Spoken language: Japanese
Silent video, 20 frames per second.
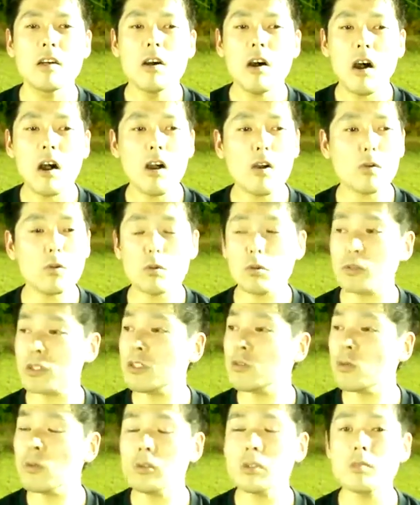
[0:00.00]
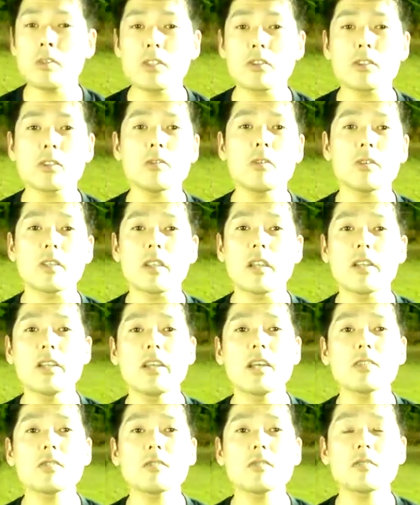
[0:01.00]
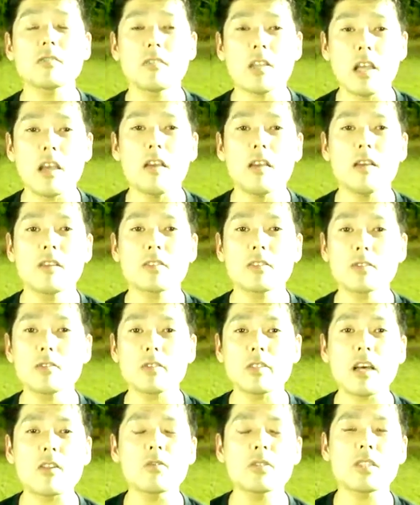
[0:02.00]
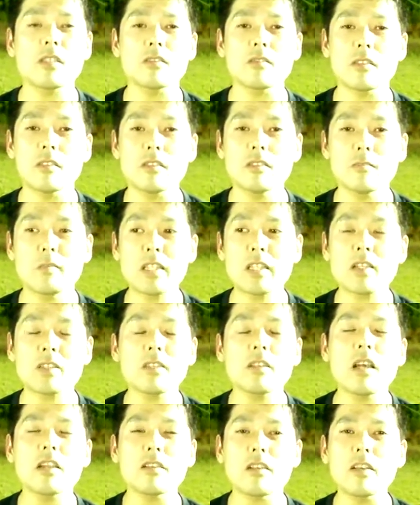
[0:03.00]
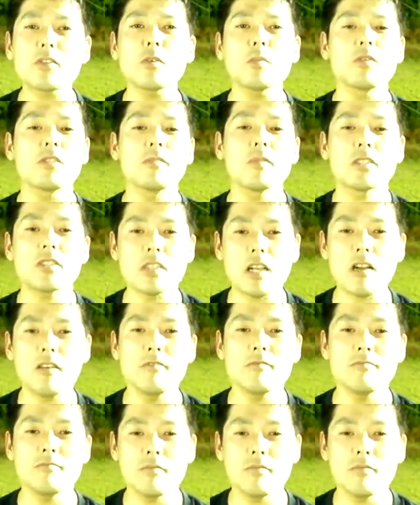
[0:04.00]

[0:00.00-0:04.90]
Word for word: あここ人工芝ですごい蹴りやすくて、すごい楽しかったです、はい、また来たいなと思いました、は